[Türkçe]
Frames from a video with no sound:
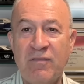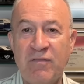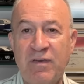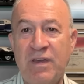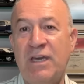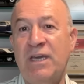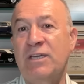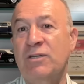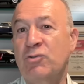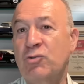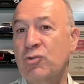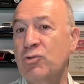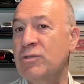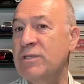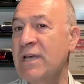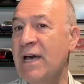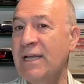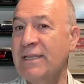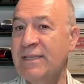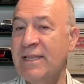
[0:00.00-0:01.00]
ve şu
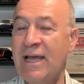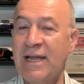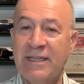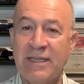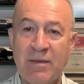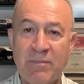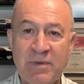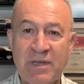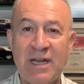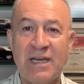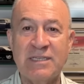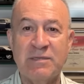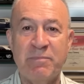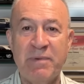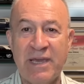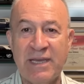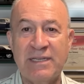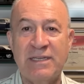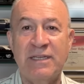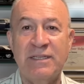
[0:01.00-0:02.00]
saatlerde biraz
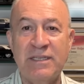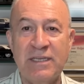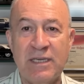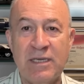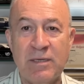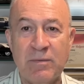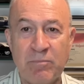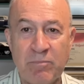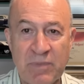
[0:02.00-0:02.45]
bekledik.